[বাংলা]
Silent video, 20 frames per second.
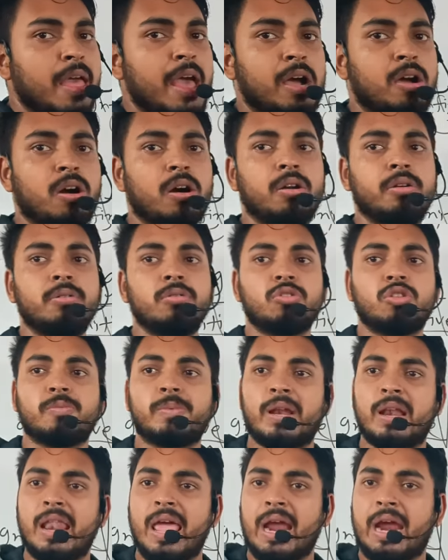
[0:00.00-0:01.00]
এখন
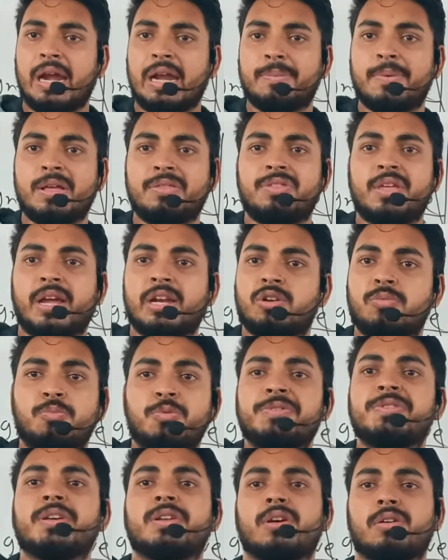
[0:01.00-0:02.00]
তোমার লেখাটা বাদ দিয়ে একটু
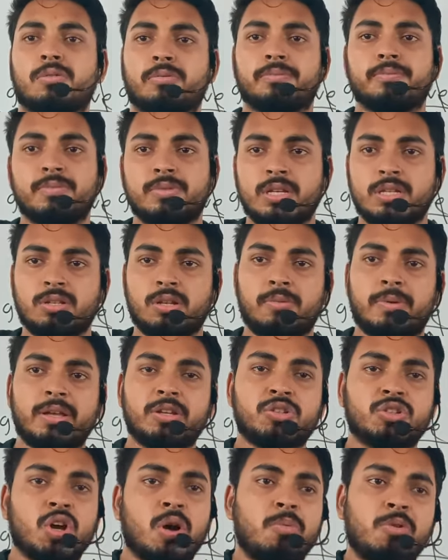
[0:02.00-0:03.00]
বুঝে নাও আসলে ভাই
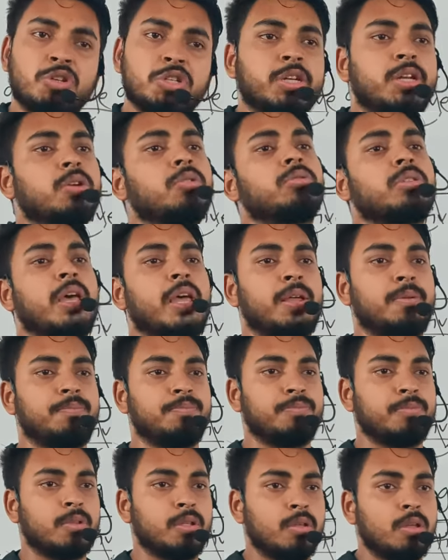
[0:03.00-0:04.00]
সমস্যাটা কোথায়
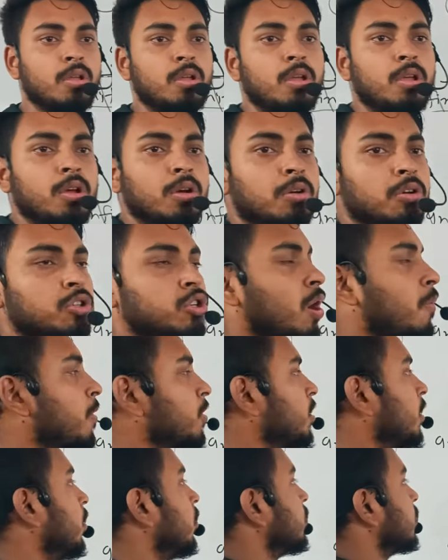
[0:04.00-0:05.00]

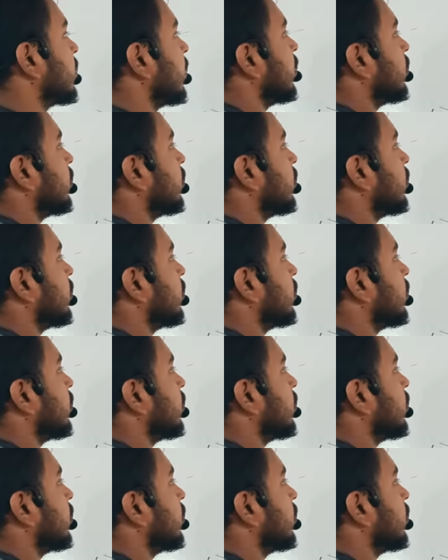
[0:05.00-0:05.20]
সমস্যাটা হচ্ছে